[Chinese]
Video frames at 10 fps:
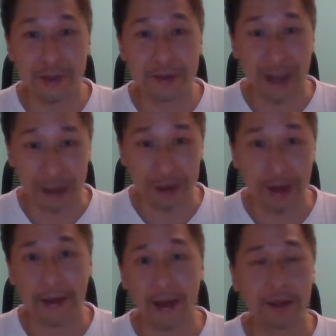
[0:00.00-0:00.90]
暂时
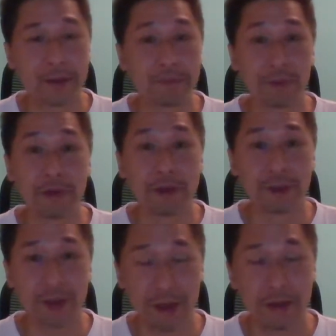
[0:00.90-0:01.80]
来看呢，不会
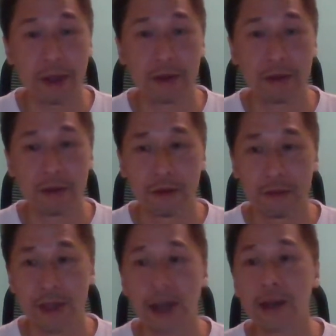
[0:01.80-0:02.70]
真的
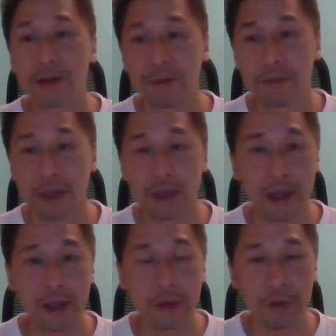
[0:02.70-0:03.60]
在六明
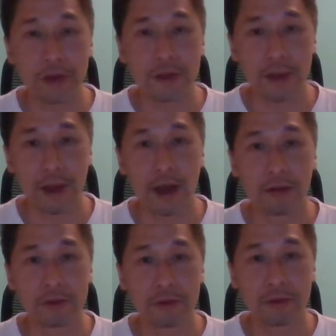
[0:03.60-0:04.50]
年六月四
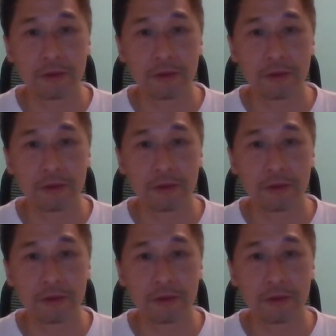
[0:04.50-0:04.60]
号